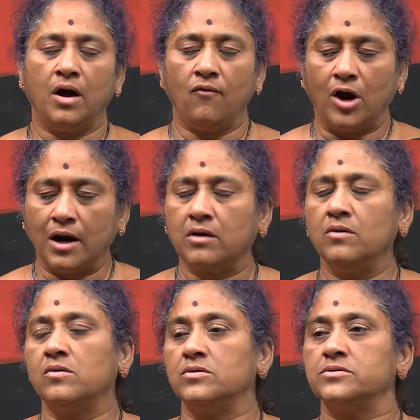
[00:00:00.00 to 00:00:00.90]
ఆ
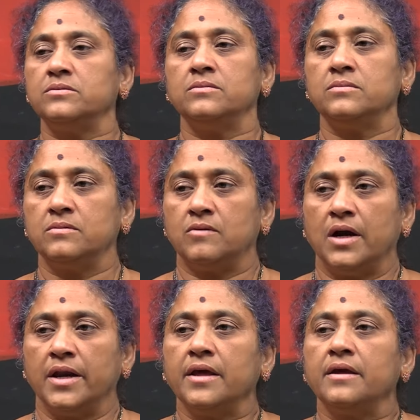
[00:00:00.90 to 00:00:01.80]
వాడకం కోసం
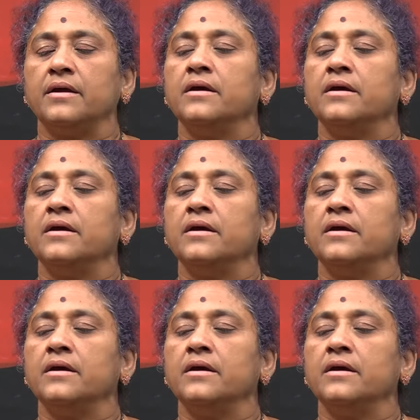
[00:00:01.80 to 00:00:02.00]
వాళ్ళని